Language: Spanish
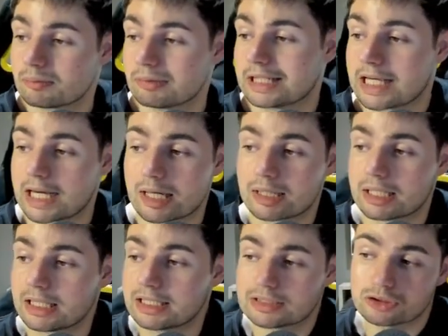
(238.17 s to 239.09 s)
Ya
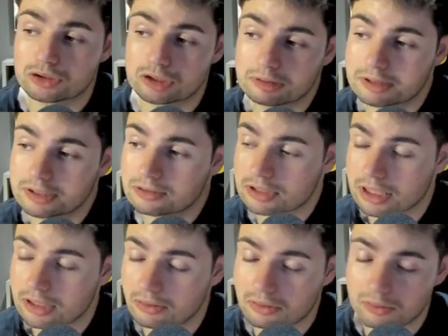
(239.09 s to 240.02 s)
listos y vistos a
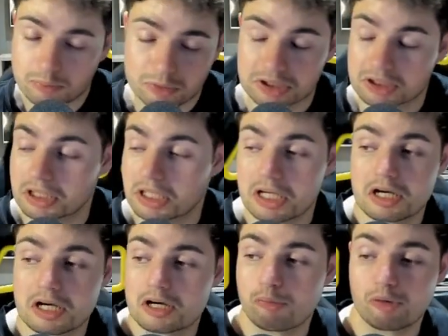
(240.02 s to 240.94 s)
todo, pues
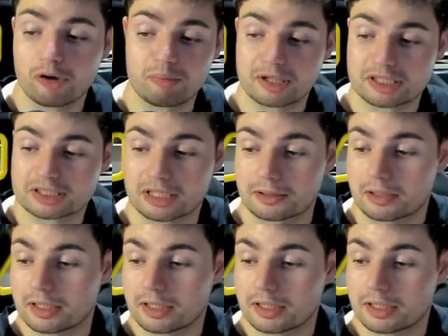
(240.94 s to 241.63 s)
puede pasar.